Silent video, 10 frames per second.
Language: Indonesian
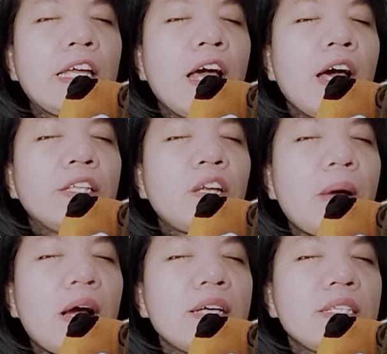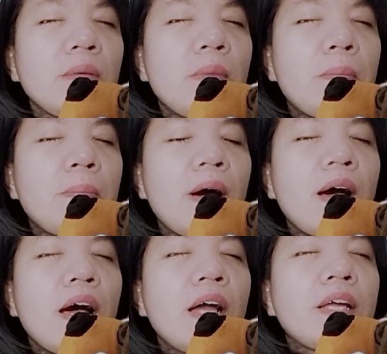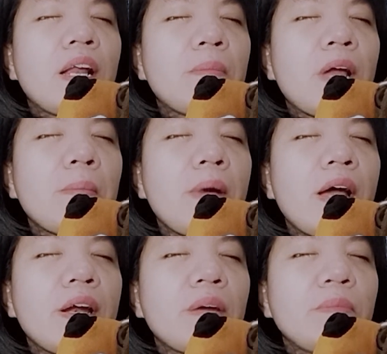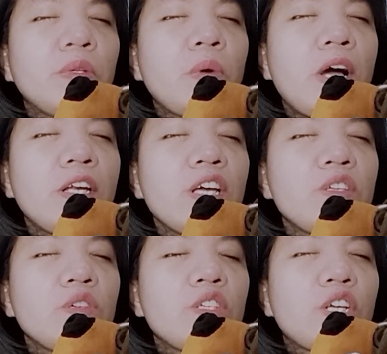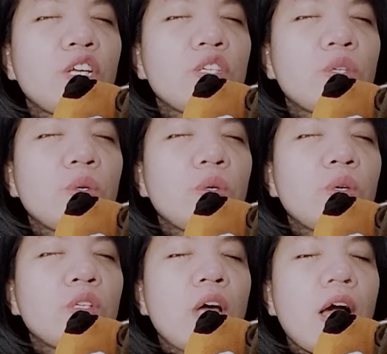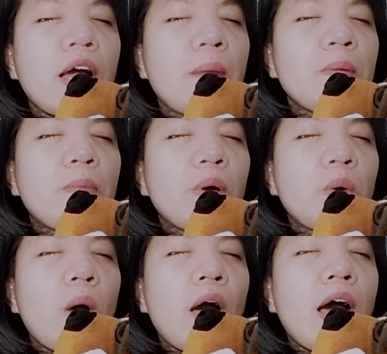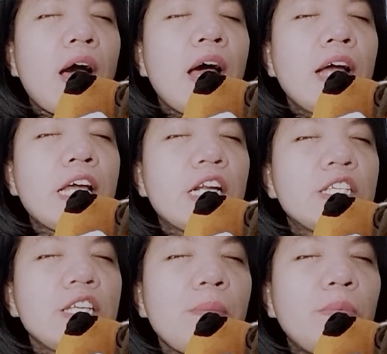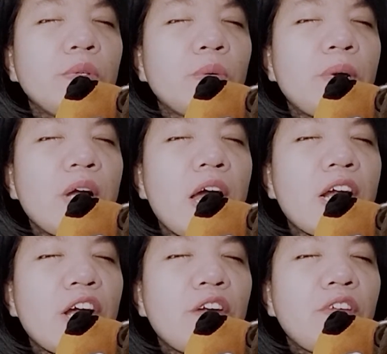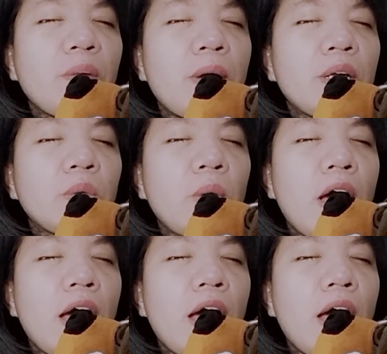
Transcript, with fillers: Terima kasih Bapak dalam nama anakmu Tuhan Yesus Kristus, kami berdoa dan siap untuk mendengarkan firman Tuhan.